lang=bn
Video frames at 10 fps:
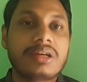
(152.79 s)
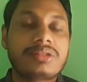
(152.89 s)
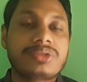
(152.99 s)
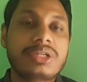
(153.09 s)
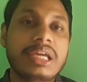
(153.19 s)

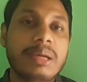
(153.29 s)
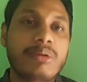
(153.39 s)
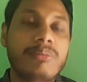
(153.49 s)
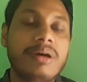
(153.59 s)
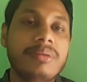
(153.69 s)
ঠিক
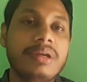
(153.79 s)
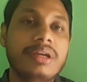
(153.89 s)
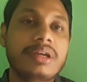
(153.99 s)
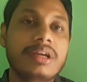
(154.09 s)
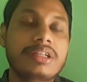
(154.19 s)
এমনভাবে
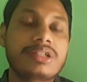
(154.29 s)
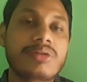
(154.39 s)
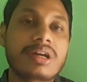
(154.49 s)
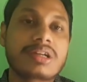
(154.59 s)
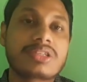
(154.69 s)
যে
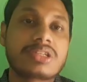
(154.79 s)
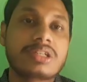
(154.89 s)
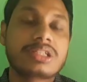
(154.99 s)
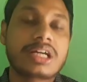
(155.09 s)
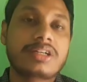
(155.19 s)
অনার্সের
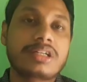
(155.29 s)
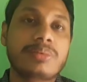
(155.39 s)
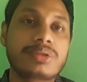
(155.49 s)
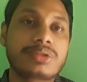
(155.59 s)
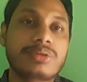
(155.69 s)
চারটি
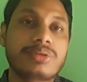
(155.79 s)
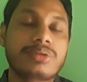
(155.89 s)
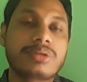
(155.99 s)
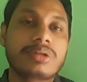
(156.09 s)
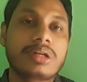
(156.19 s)
বছর
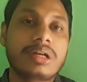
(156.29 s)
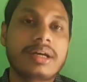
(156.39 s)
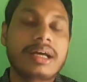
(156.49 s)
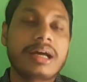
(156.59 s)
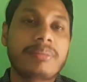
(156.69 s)

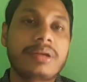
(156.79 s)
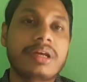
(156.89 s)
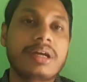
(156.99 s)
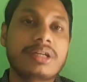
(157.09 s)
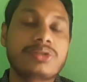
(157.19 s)
আপনারা
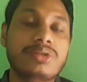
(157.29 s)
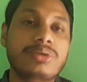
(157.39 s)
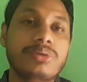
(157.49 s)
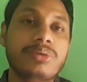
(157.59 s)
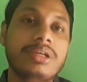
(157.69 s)
যদি
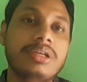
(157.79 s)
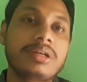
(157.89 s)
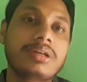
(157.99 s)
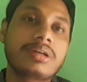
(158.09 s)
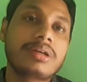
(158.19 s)
ওই
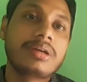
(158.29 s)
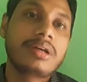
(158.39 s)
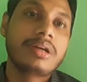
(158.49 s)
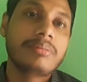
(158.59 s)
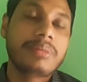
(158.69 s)

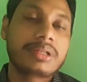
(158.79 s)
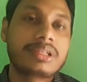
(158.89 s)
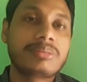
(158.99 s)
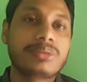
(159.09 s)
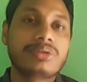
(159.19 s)

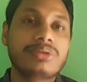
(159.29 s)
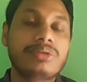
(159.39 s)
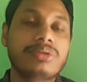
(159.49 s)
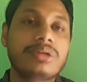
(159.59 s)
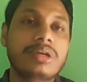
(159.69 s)
ব্যক্তির মতো
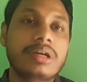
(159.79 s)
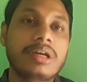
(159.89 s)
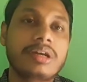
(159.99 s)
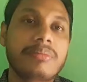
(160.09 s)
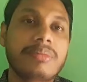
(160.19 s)

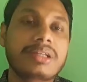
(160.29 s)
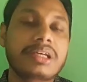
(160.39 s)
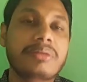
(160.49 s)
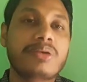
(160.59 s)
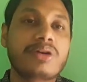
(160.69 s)

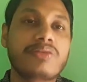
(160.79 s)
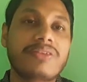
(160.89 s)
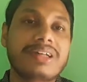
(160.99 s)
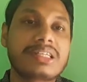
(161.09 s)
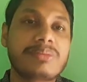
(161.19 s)
মাথায় বরফ
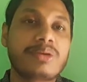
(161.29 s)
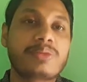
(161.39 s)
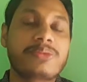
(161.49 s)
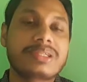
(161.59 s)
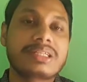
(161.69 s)
আছে বরফ
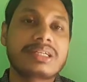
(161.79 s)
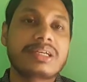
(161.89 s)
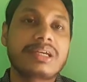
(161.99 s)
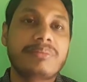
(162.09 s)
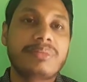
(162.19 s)
আছে
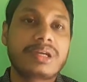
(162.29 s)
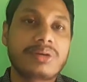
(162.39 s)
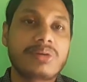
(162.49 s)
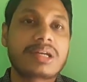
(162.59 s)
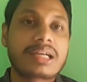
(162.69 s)
বিক্রি
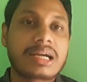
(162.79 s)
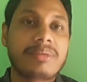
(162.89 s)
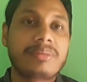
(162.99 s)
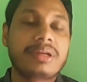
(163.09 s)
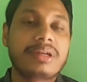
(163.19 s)
করলে টাকা
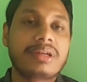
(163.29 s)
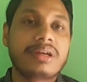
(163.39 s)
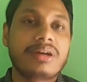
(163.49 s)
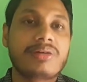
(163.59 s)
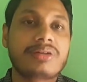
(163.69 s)
পাবেন
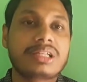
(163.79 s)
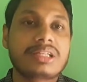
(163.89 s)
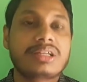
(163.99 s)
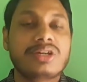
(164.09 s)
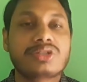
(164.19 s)
অর্থাৎ
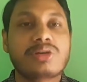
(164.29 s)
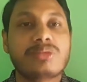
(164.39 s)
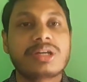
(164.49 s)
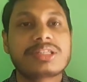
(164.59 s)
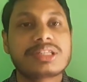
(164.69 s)

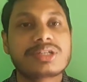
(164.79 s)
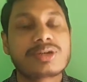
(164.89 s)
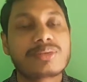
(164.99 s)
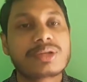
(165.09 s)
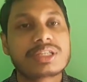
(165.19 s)
সময় আছে
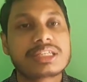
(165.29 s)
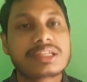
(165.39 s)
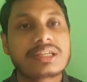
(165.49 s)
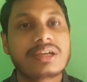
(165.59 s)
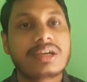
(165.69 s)
সময় আছে
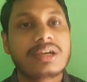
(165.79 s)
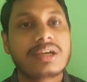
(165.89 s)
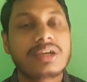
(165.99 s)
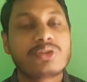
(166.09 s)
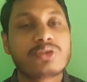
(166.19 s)

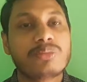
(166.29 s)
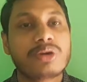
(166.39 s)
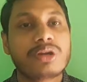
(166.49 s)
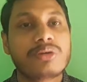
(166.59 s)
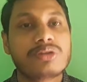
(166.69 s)
এরকম
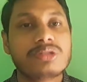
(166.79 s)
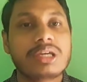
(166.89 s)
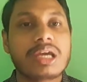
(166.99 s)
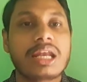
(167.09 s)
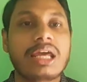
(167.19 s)
মনে করে যদি
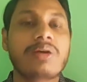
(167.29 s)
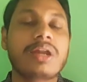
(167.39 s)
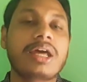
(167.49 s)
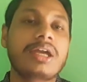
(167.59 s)
হেলায় হেলায়